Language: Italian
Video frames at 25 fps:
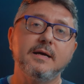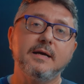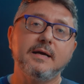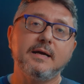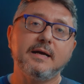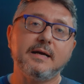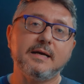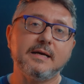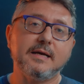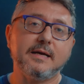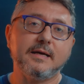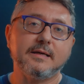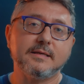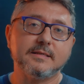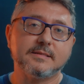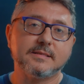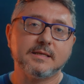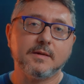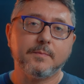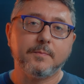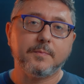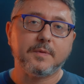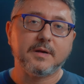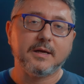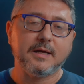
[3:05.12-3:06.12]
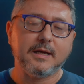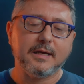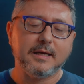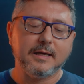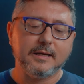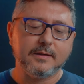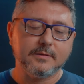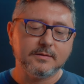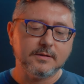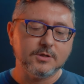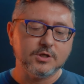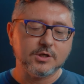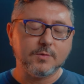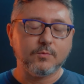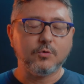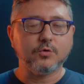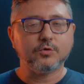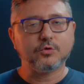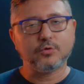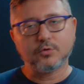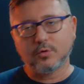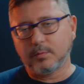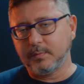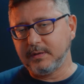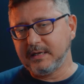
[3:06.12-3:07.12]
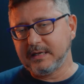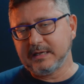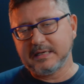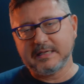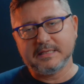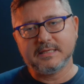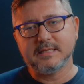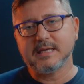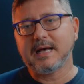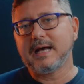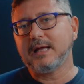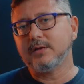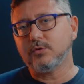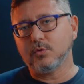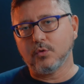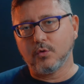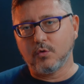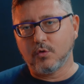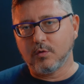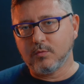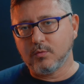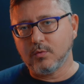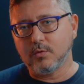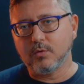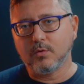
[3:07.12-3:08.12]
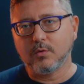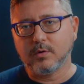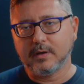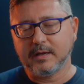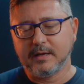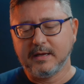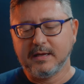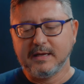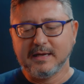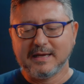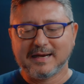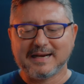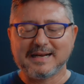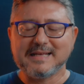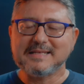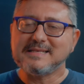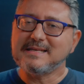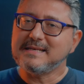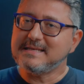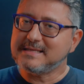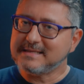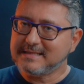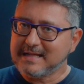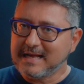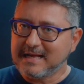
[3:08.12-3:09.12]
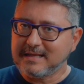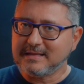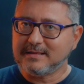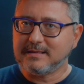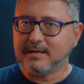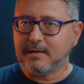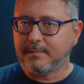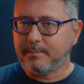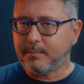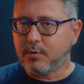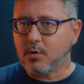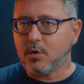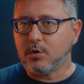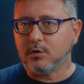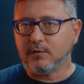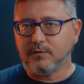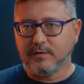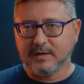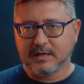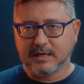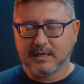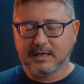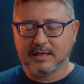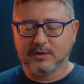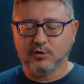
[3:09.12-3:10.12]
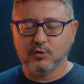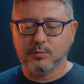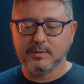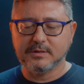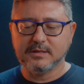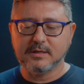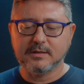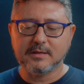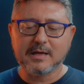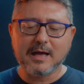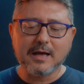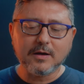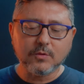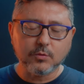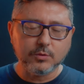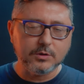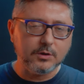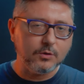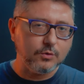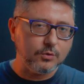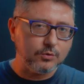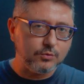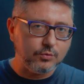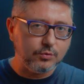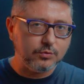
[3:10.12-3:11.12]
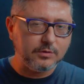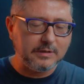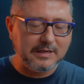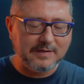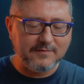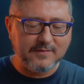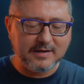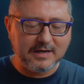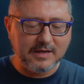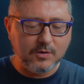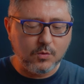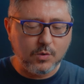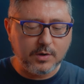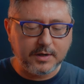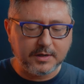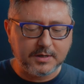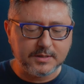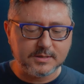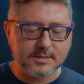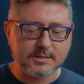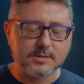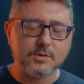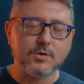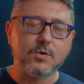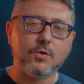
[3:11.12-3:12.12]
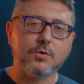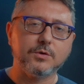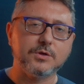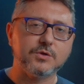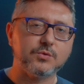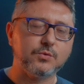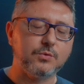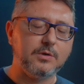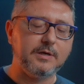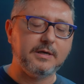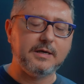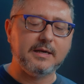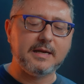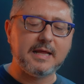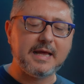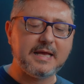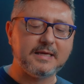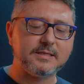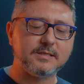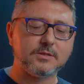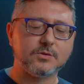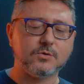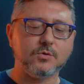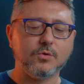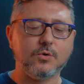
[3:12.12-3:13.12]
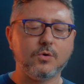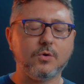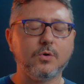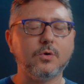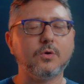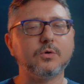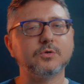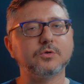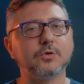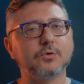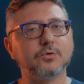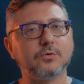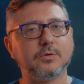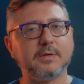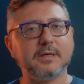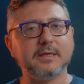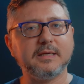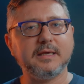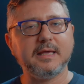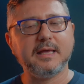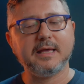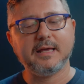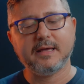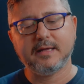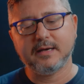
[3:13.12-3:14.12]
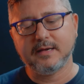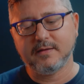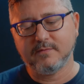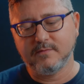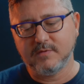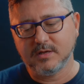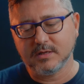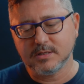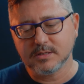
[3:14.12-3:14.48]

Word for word: è sempre diciamo tropicalizzato o comunque resistente a polvere ed umidità, quindi con tutte le varie guarnizioni sull'innesto, sotto le ghiere e via